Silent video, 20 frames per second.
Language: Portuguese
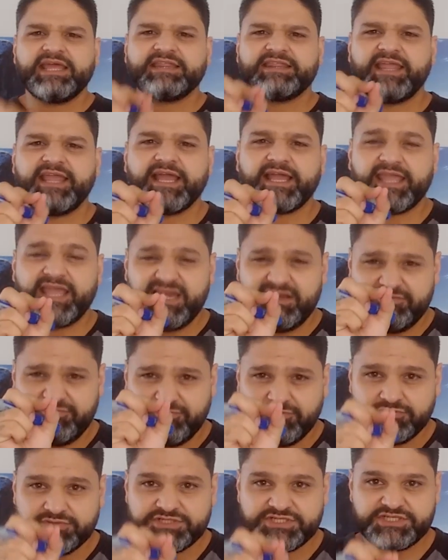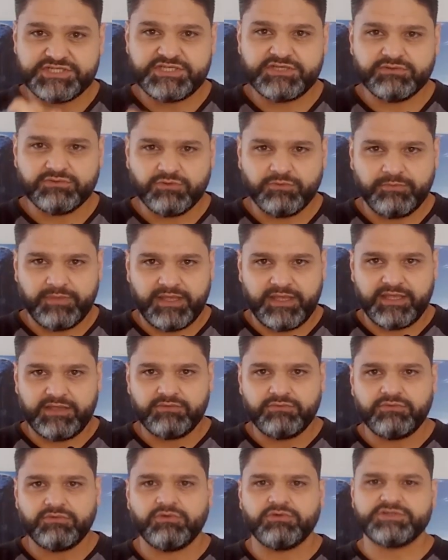tem aquele fundinho no
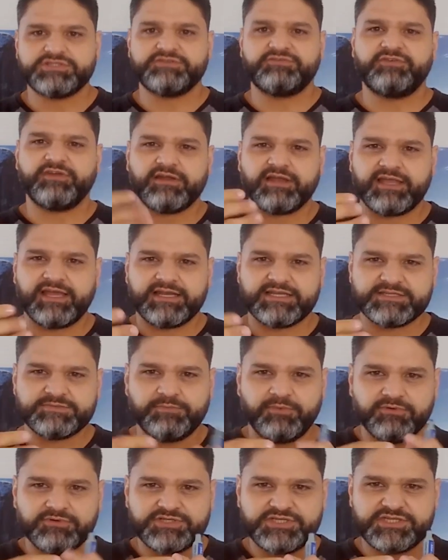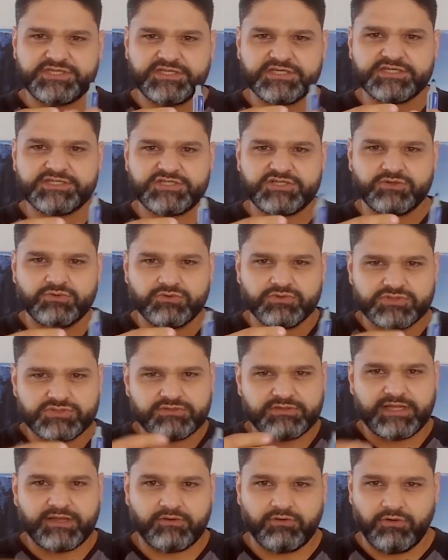meio, onde fica aquelas pontinhas de
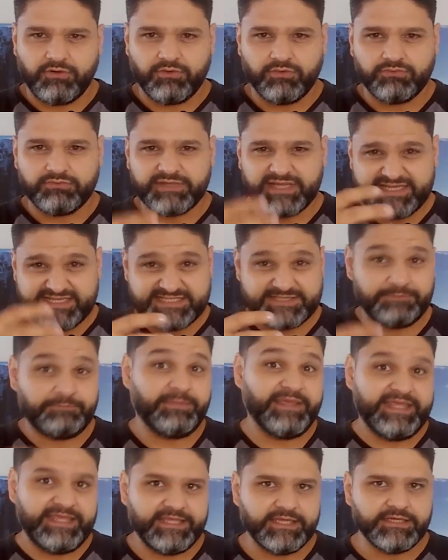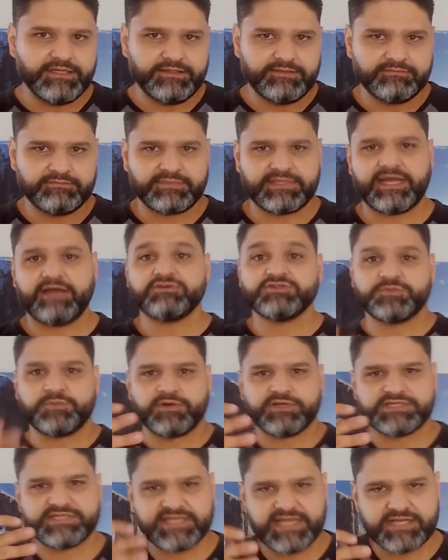osso da coluna, a espinha, tá? os
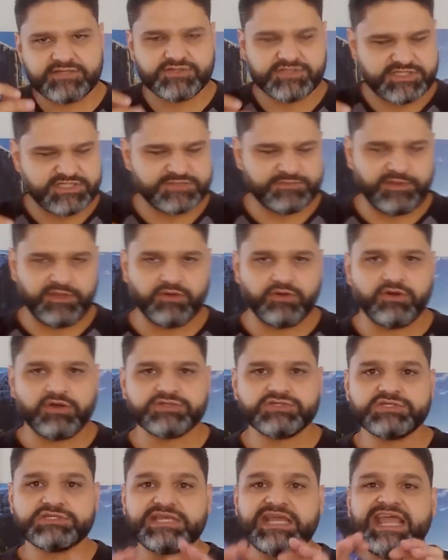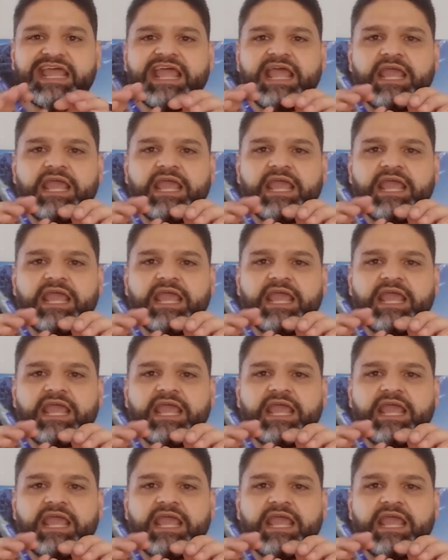processos espinhosos,